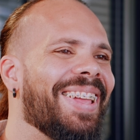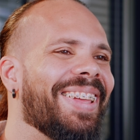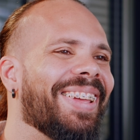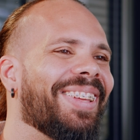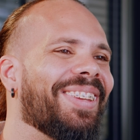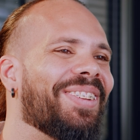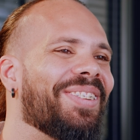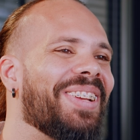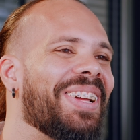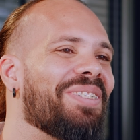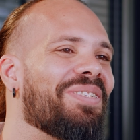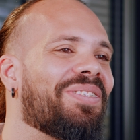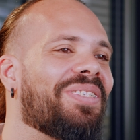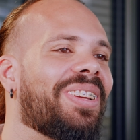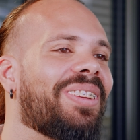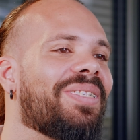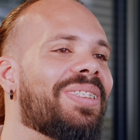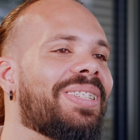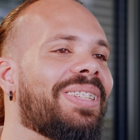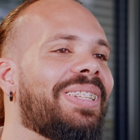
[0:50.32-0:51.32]
Aí ela olhava e
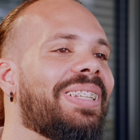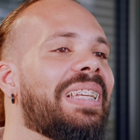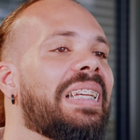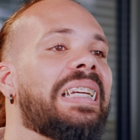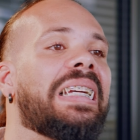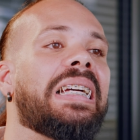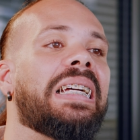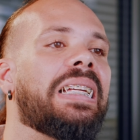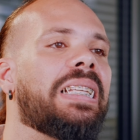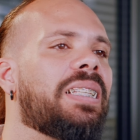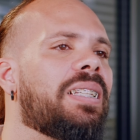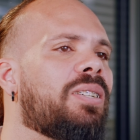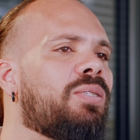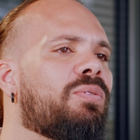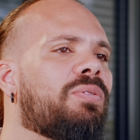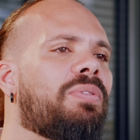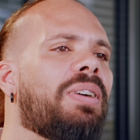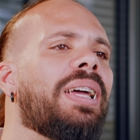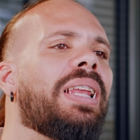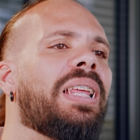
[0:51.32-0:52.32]
falava assim,
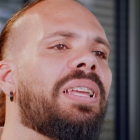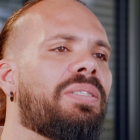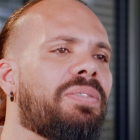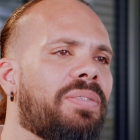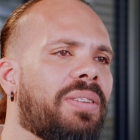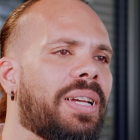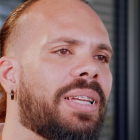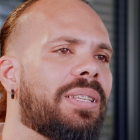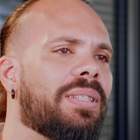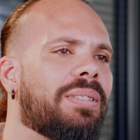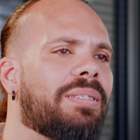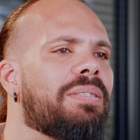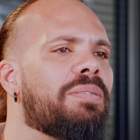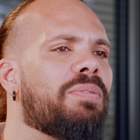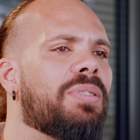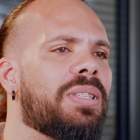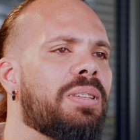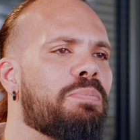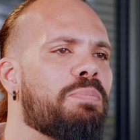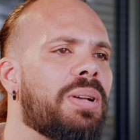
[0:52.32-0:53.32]
não, vai lá e faz. Se
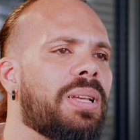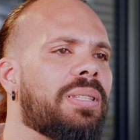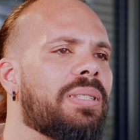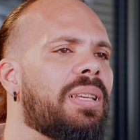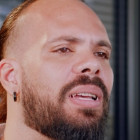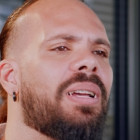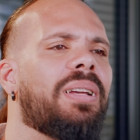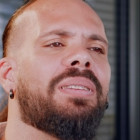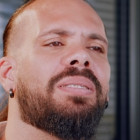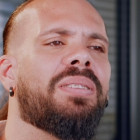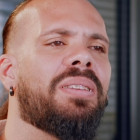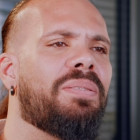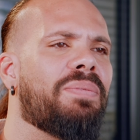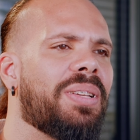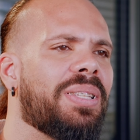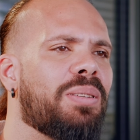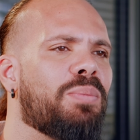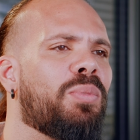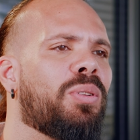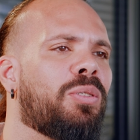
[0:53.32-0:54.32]
você passar, isso aí vai
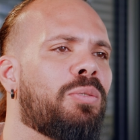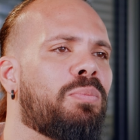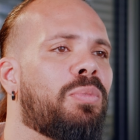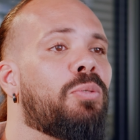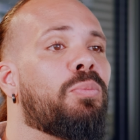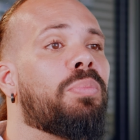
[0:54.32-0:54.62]
ser muito bom.